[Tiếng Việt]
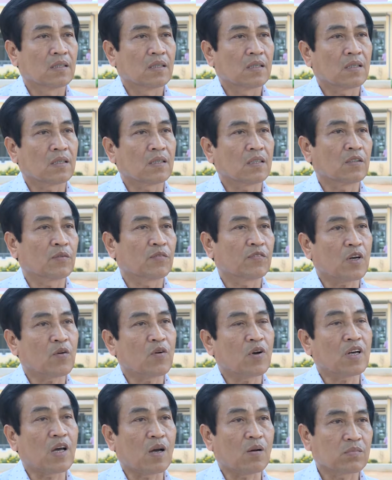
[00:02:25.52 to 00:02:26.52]
à, văn
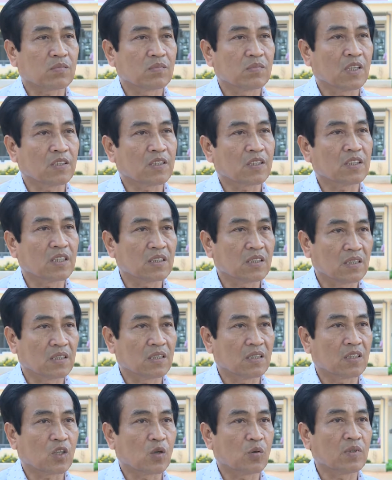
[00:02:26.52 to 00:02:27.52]
hóa đọc ở trong nhà
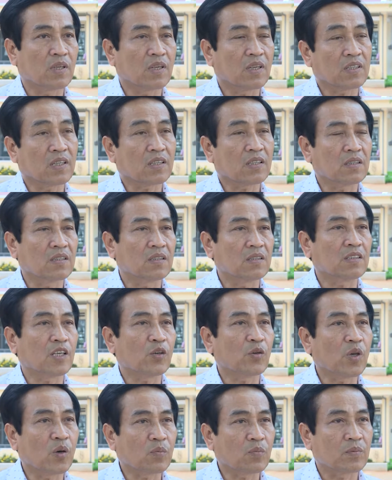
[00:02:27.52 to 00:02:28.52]
trường cũng như là chất lượng
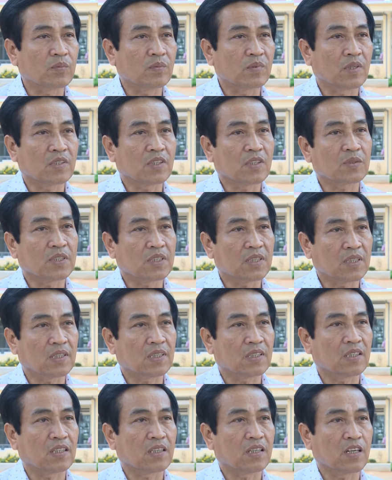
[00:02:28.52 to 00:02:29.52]
giáo dục ở trong nhà
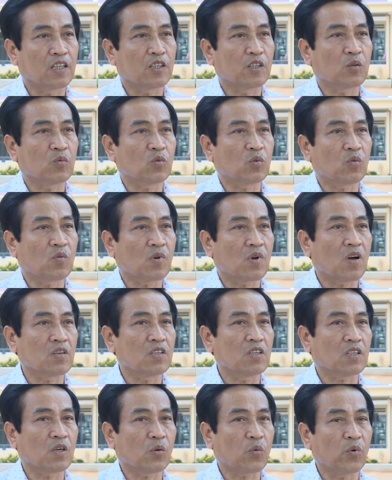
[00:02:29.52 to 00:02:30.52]
trường nên chúng tôi cũng có
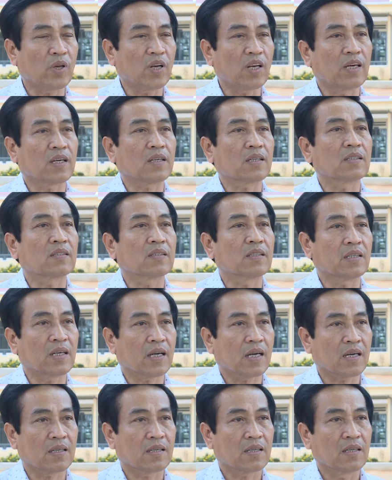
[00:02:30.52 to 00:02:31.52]
những cái quyết liệt triển
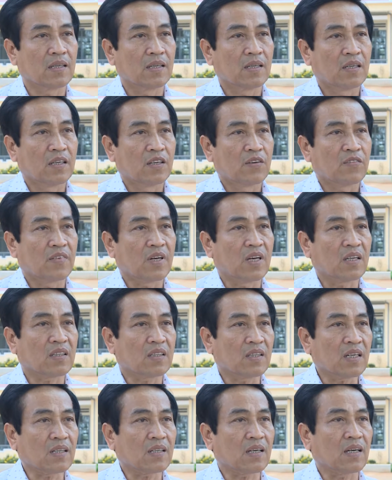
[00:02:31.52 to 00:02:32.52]
khai và
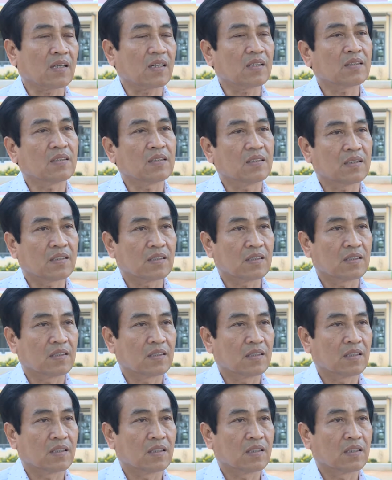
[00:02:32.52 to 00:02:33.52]
tất cả các trường á,
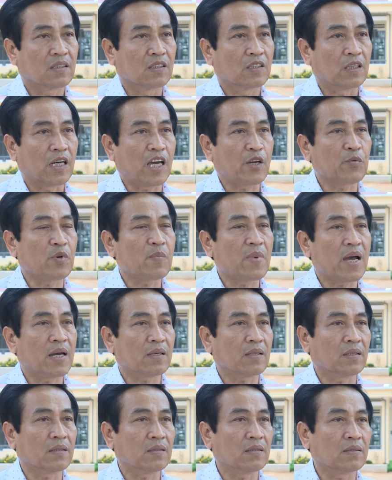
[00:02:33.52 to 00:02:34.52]
23
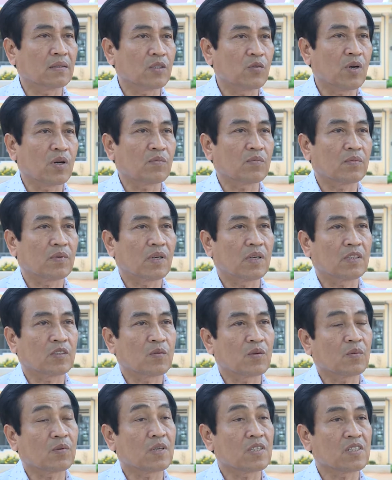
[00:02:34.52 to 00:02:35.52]
trường tiểu học và
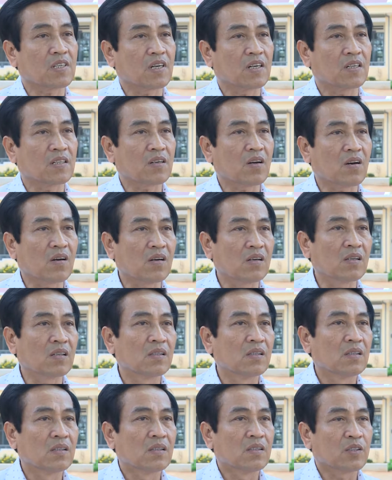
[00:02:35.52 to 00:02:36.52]
trung học cơ sở có
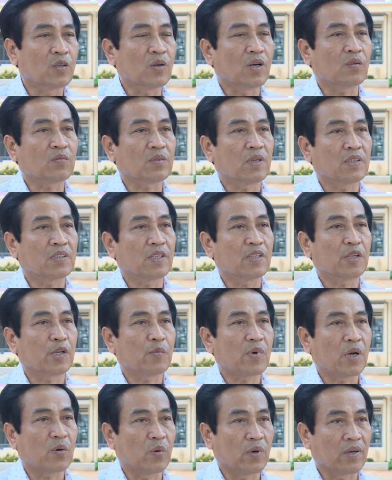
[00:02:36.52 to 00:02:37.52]
tiểu học ở trên
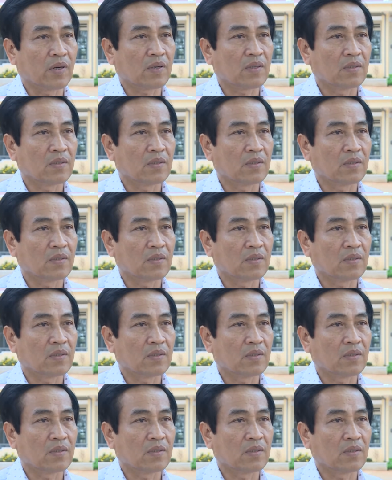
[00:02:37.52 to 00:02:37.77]
địa bàn huyện